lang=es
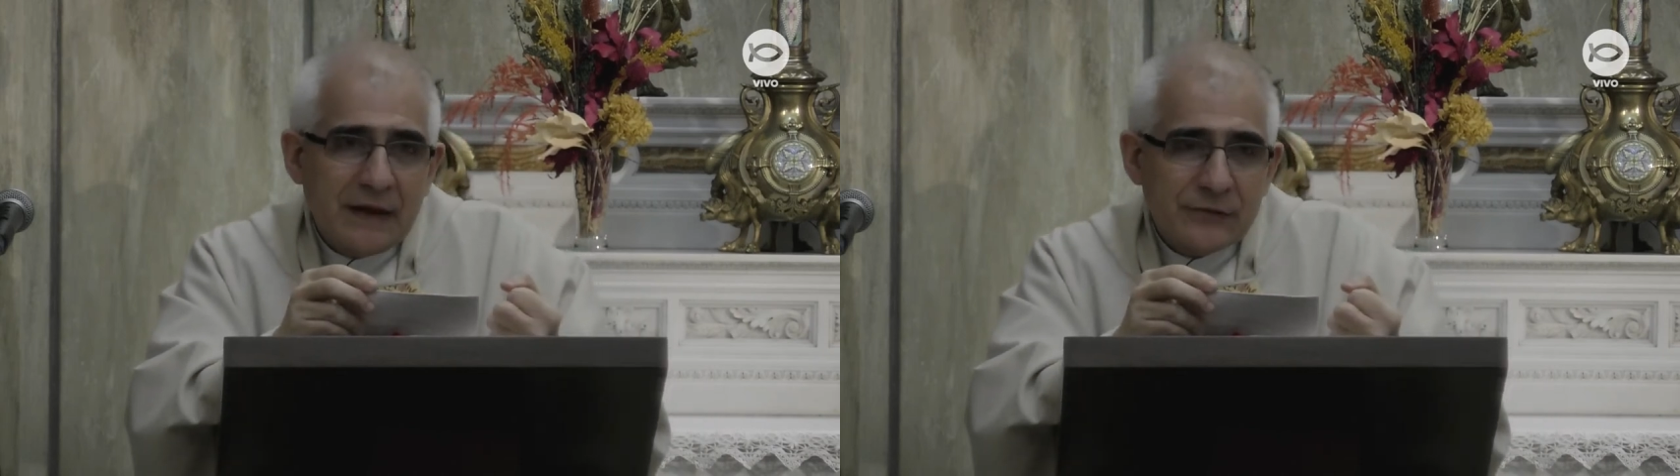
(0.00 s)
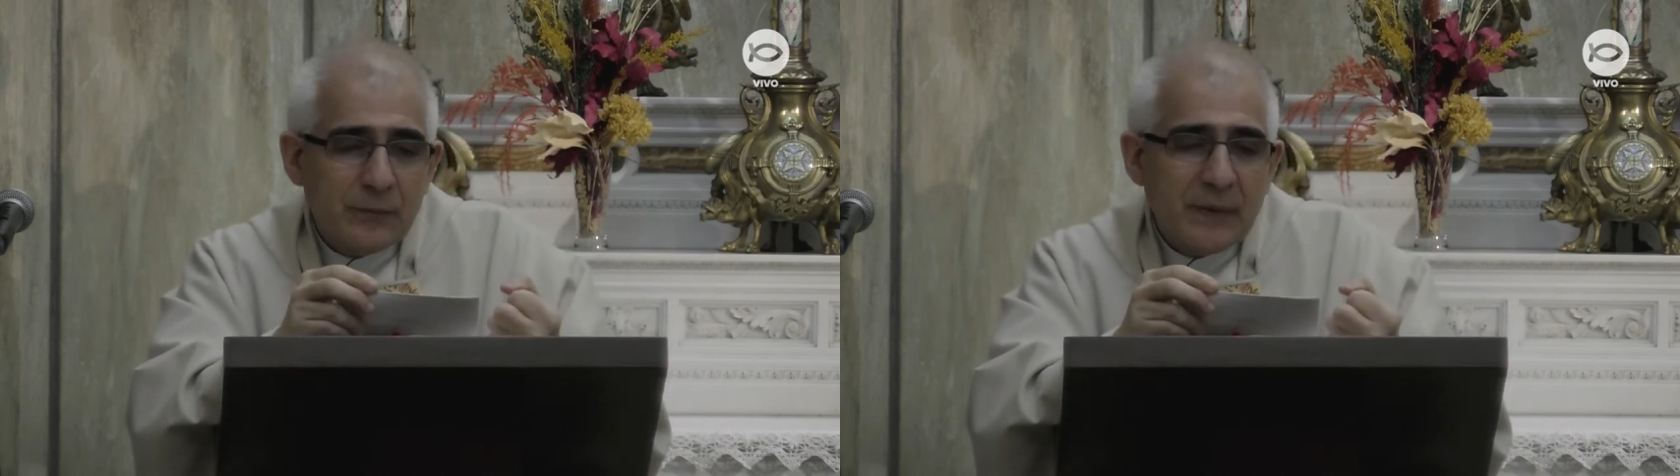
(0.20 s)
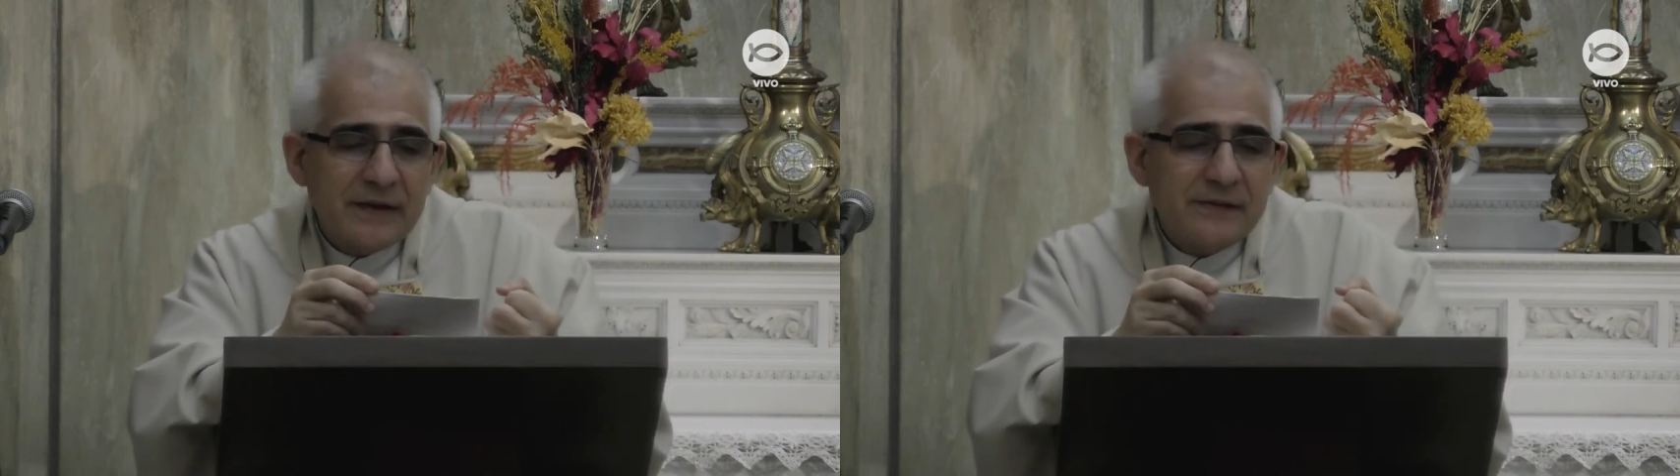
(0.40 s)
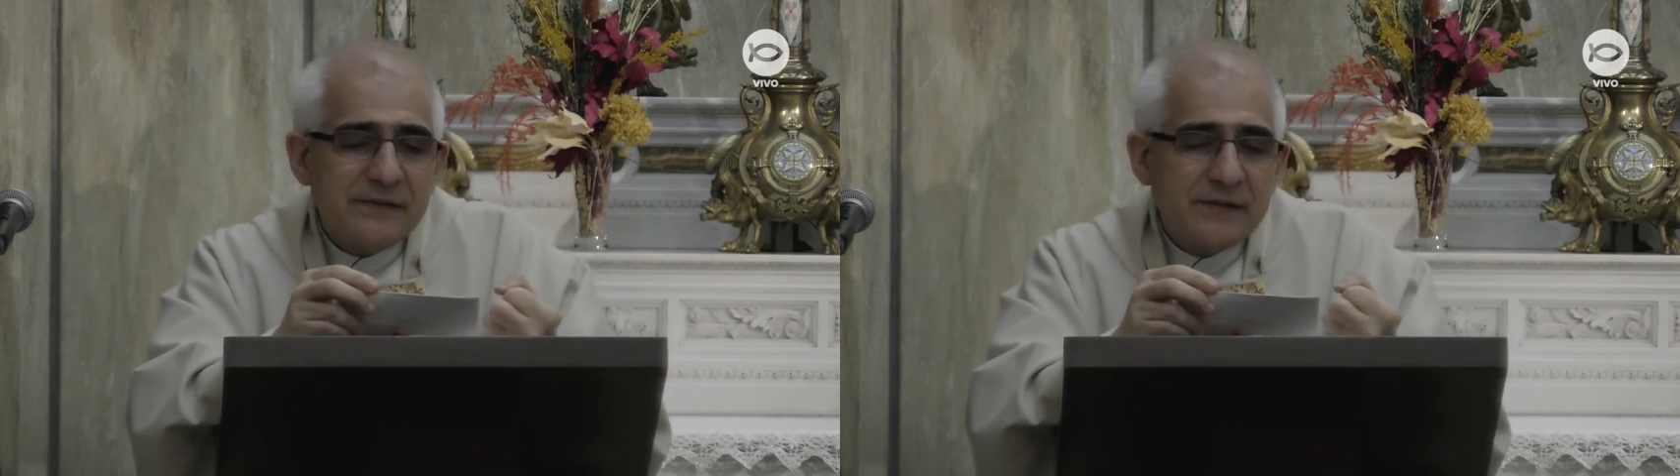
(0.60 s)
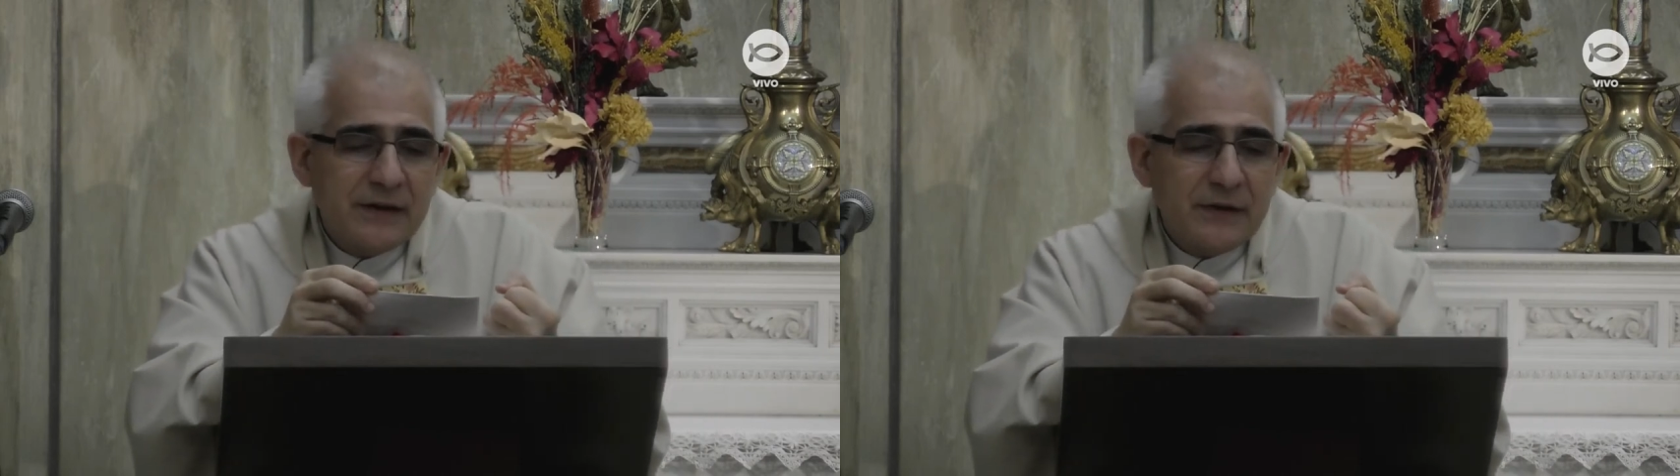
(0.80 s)
a tomar en
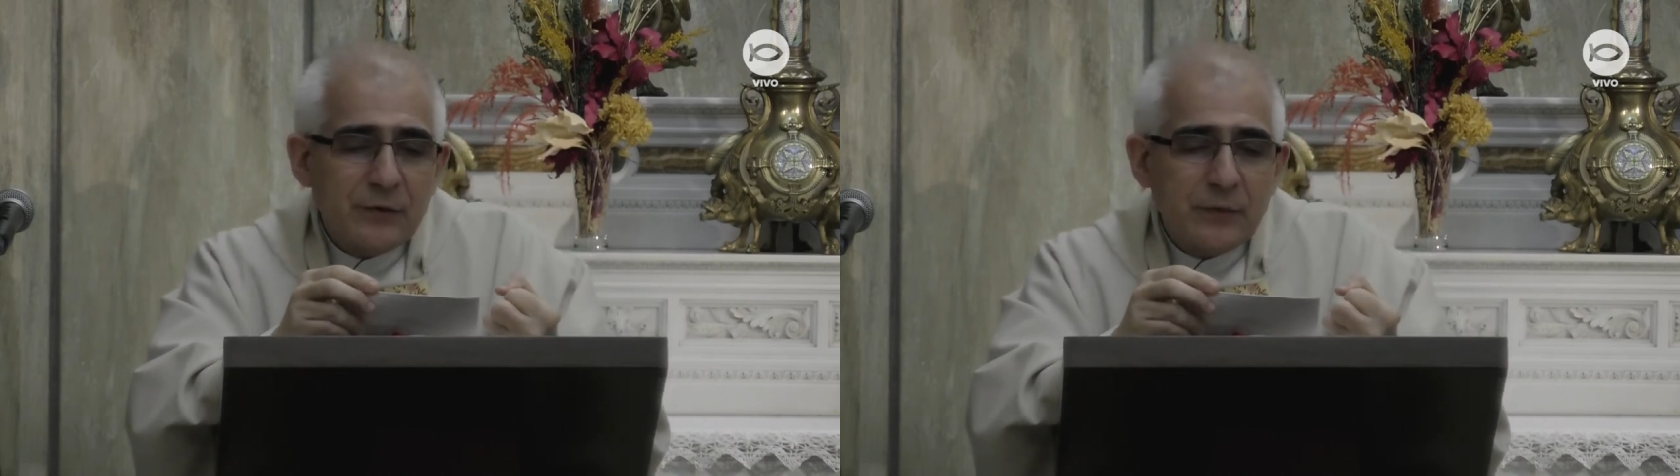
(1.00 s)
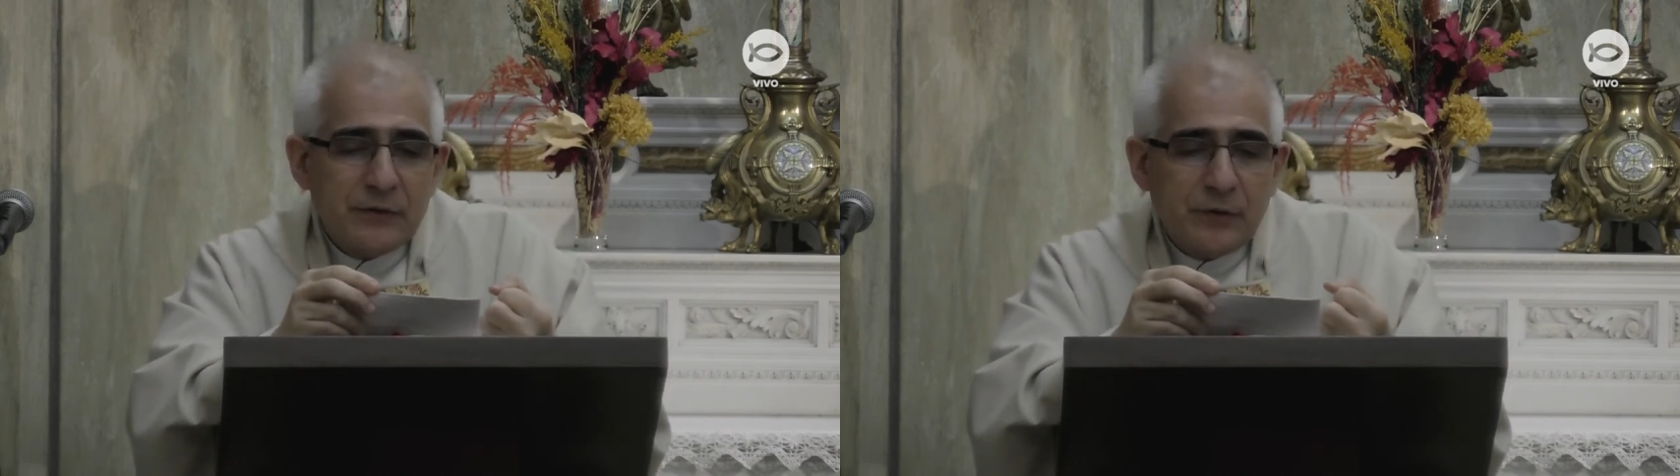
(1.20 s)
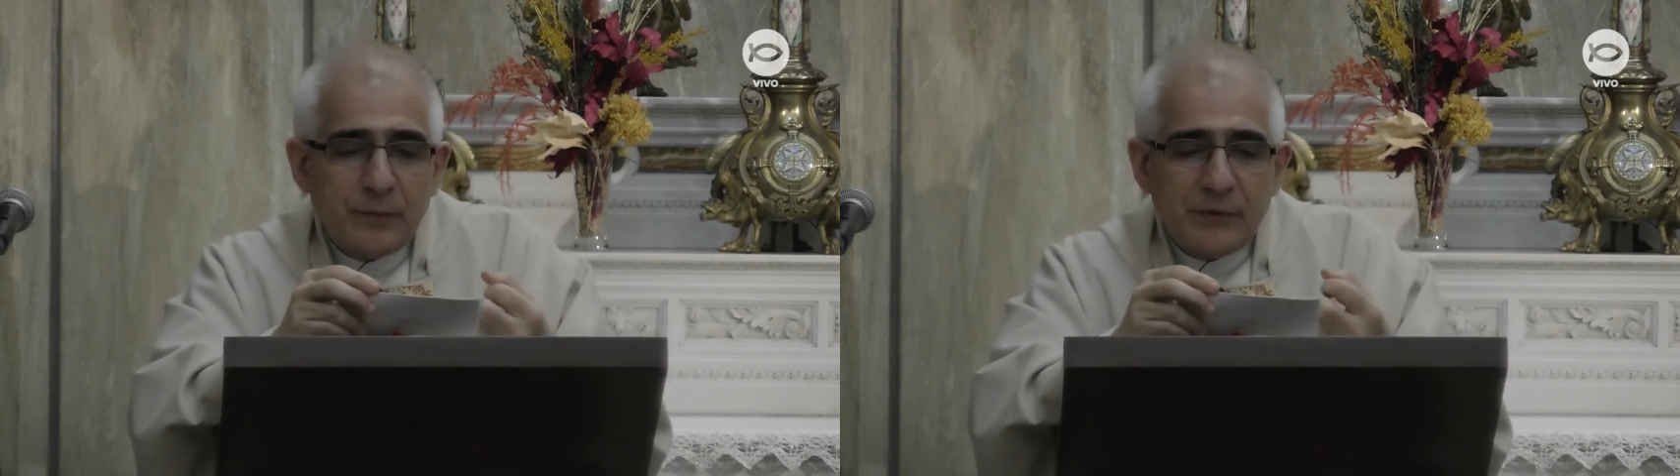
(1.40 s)
serio nuestro